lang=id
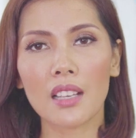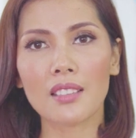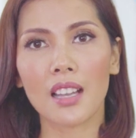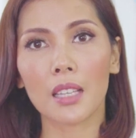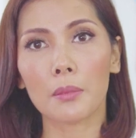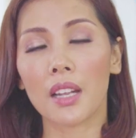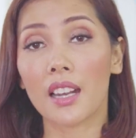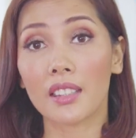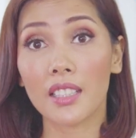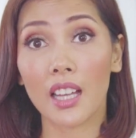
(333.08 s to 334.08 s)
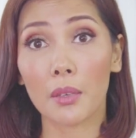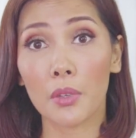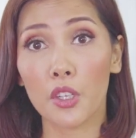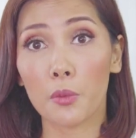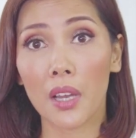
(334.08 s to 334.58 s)
yang sangat berarti dalam
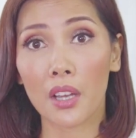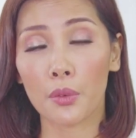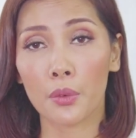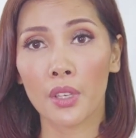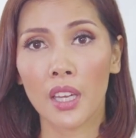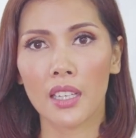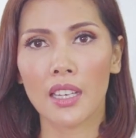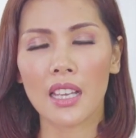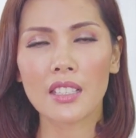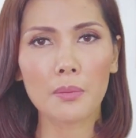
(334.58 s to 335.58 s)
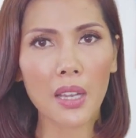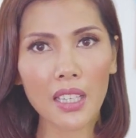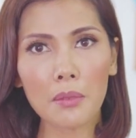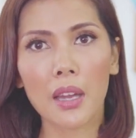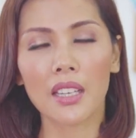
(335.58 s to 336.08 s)
hidup aku. Dan
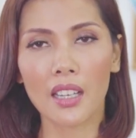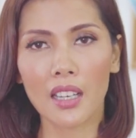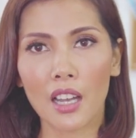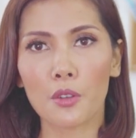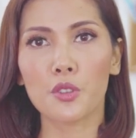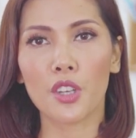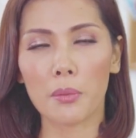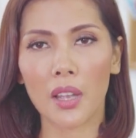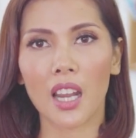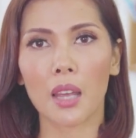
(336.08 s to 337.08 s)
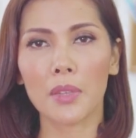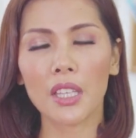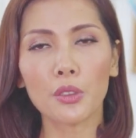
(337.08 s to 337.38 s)
semakin banyak aku juga mengalami